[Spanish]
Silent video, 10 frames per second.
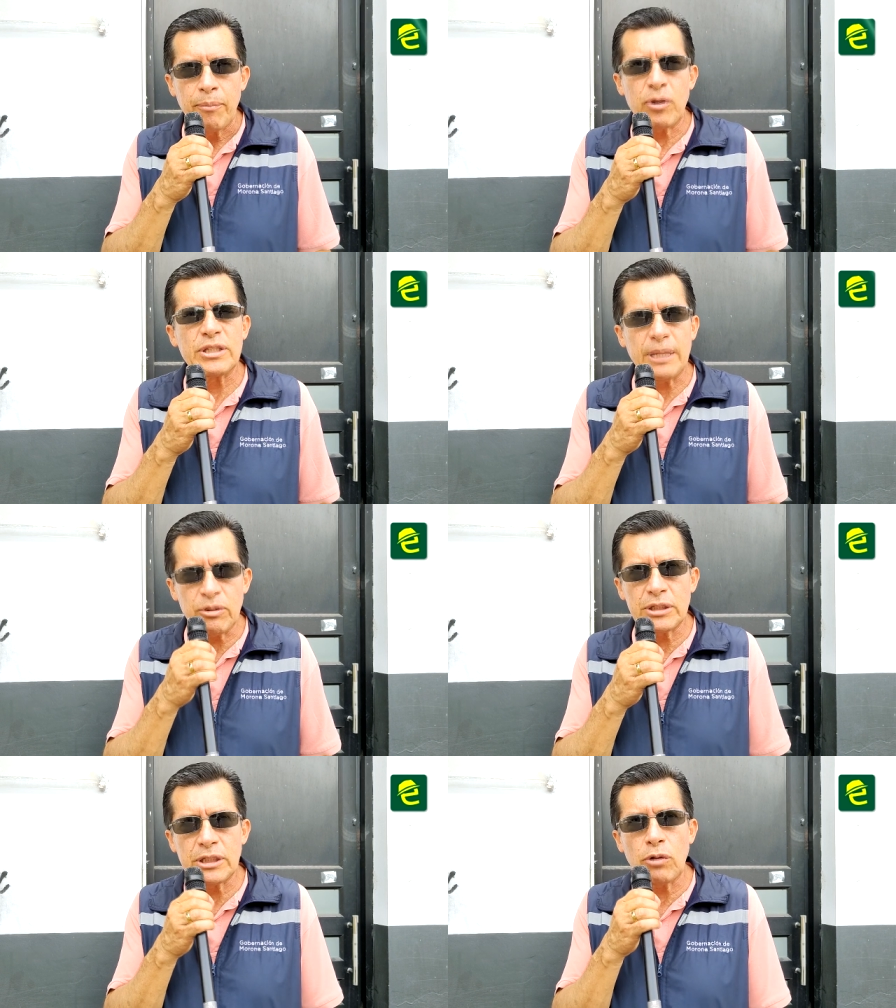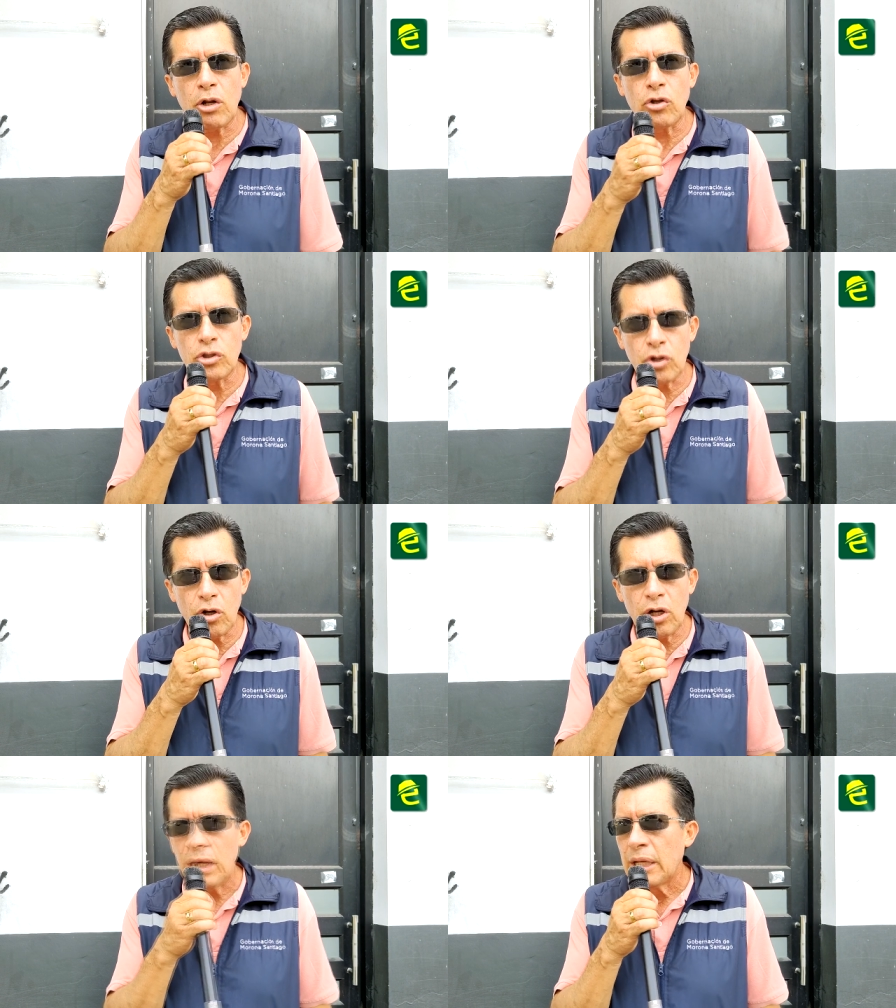Pero estamos haciendo el
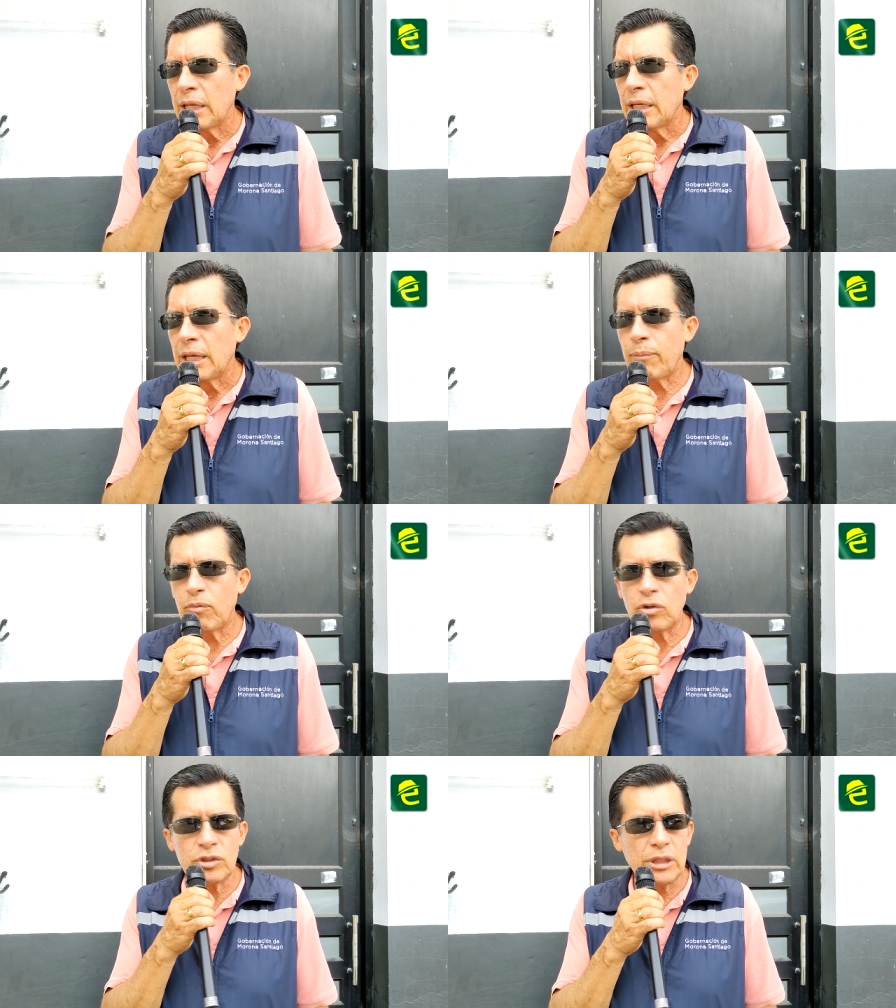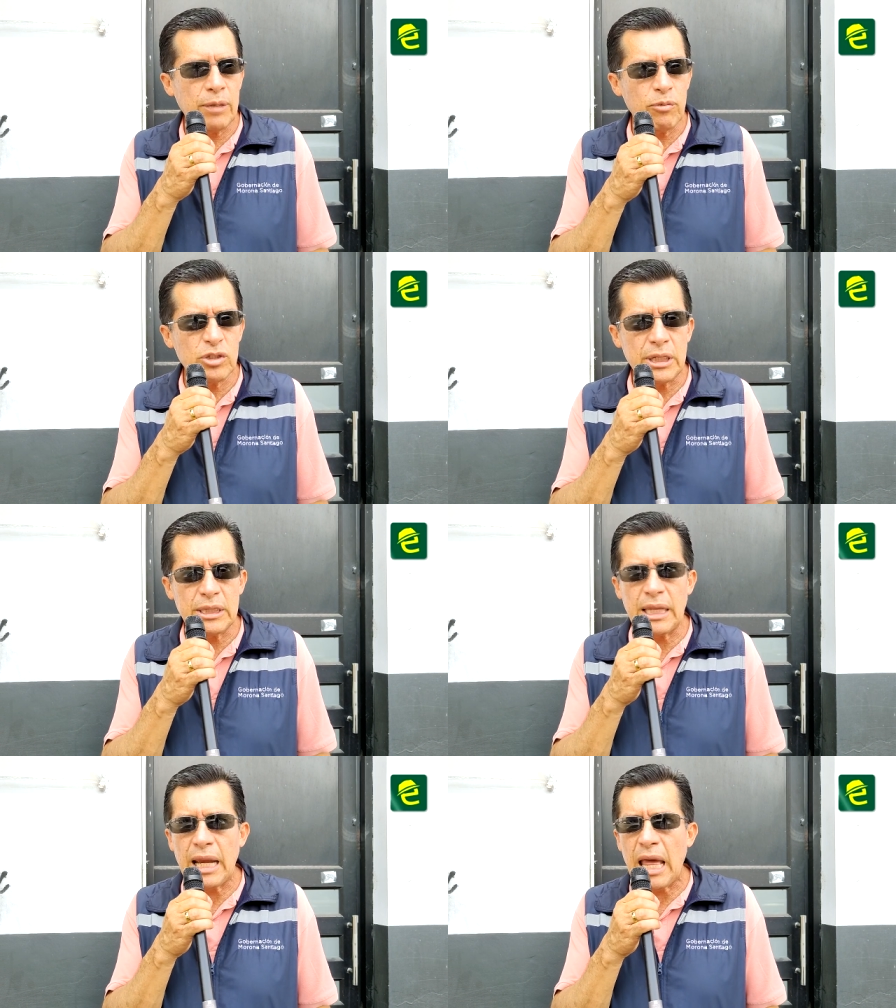control, hemos, hemos
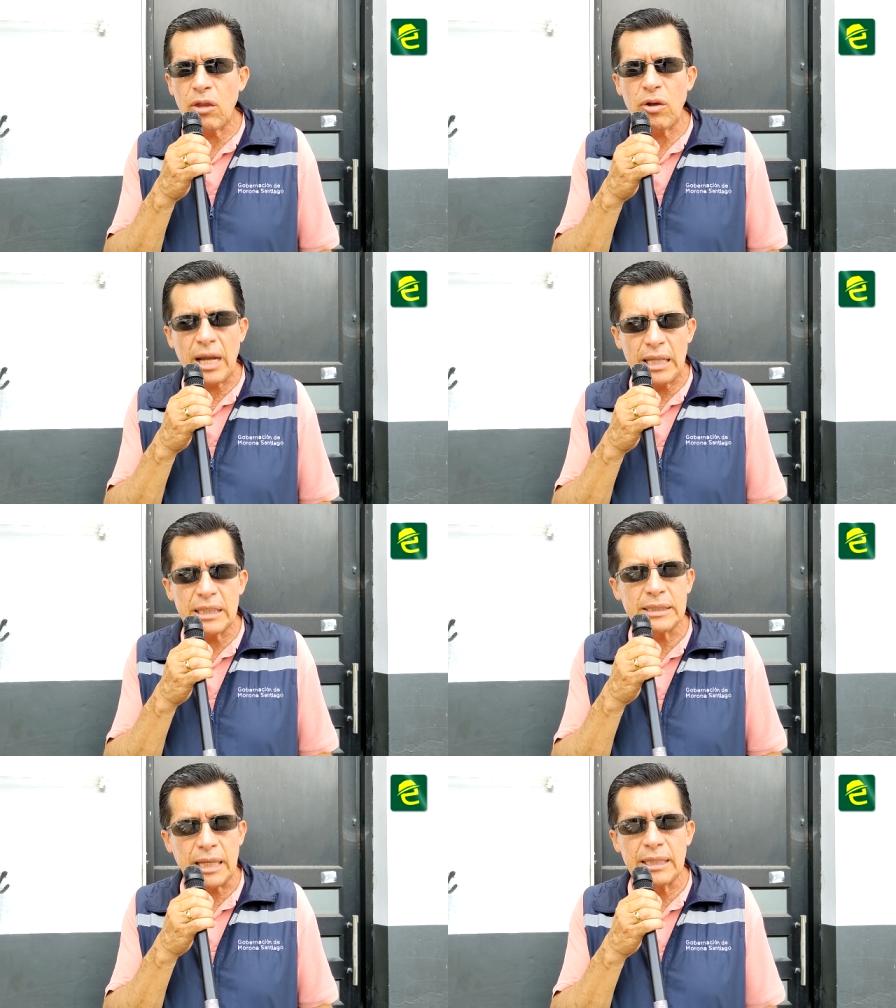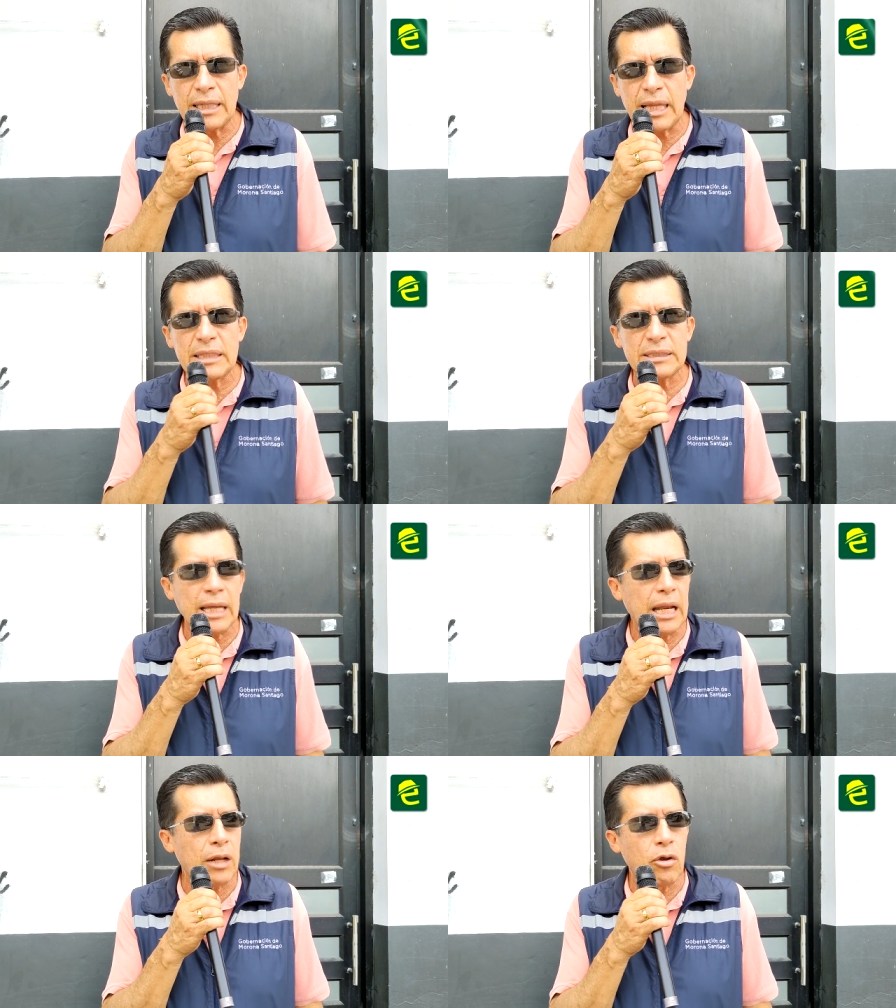retirado grandes cantidades
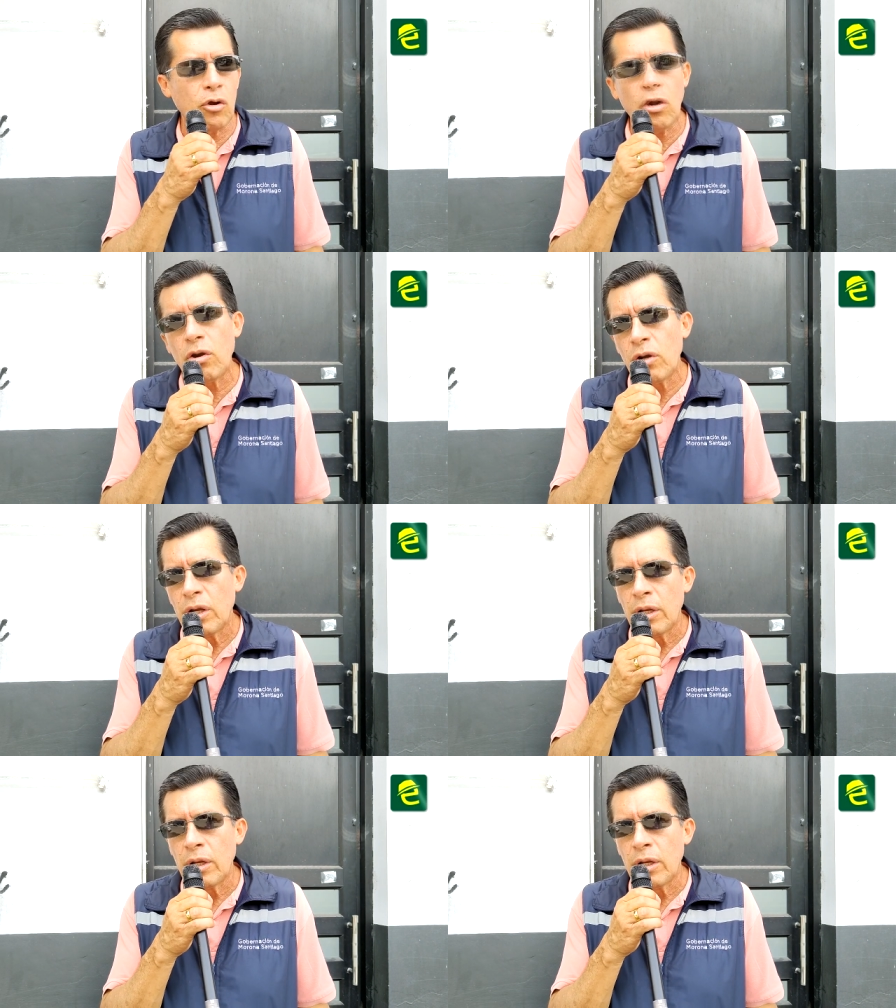de alcohol